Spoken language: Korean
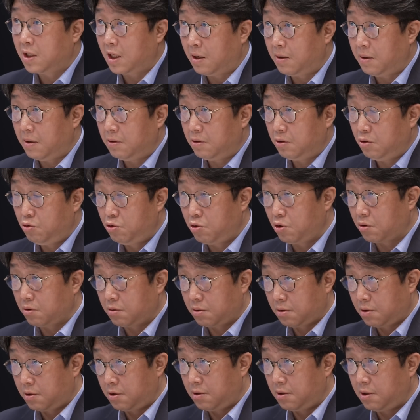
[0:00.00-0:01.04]

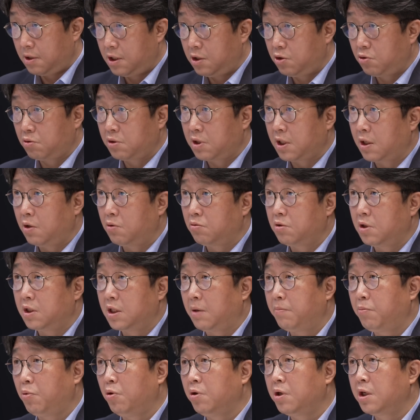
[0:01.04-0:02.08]
다유적그 실종자 가족들이 다
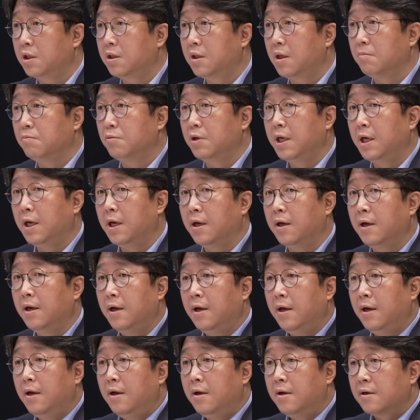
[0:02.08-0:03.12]
보이기 때문에
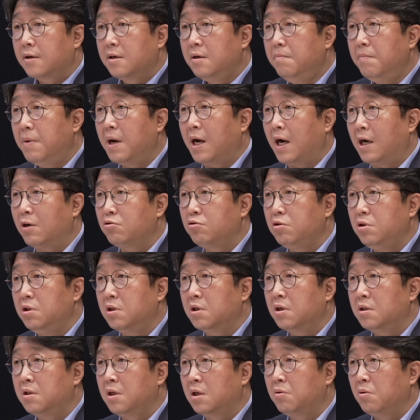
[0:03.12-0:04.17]
금방 알 수 있는
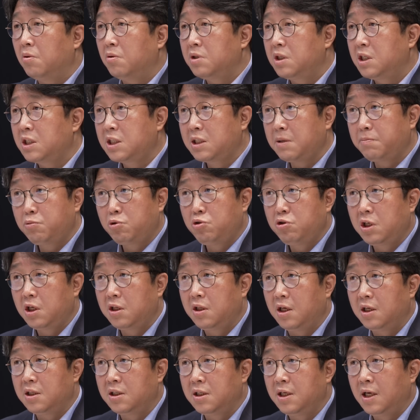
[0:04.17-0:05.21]
건데도 직접 취재
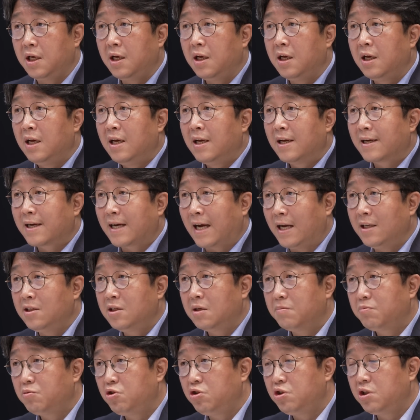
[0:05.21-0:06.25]
대신에
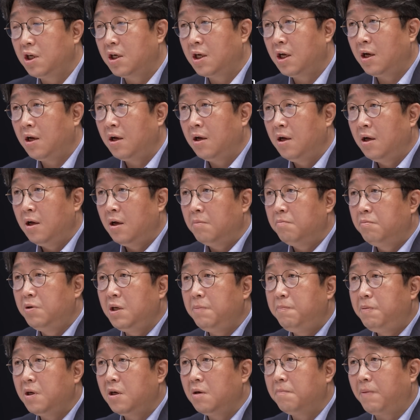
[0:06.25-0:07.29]
간접 취재나
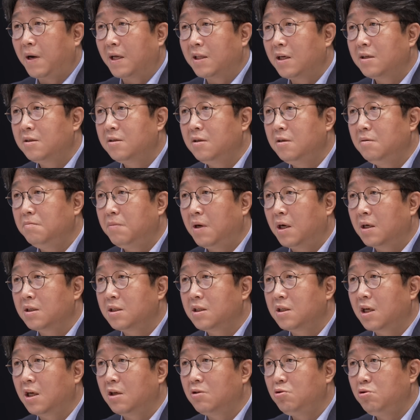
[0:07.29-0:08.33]
브리핑을 받아 쓰는
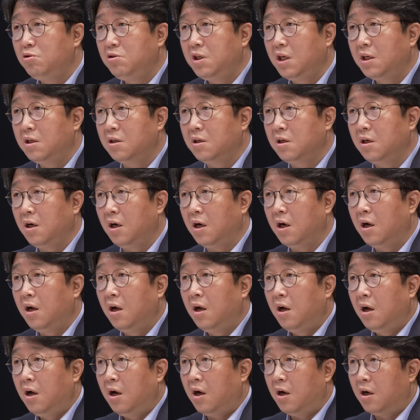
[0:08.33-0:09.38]
방식의 취재를
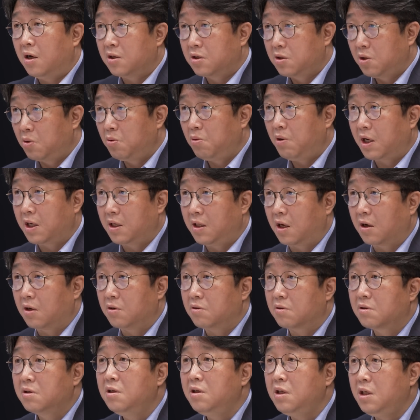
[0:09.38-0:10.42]
어, 선호하게 된
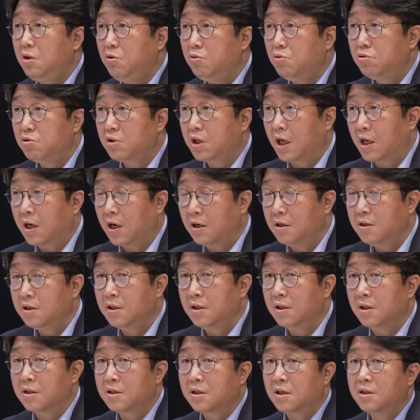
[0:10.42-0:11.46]
거죠. 그 이유 중에
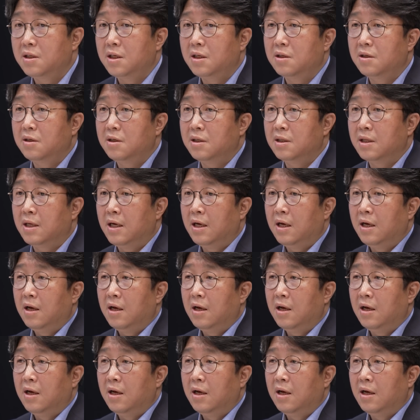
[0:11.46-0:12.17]
하나는 첫째 저는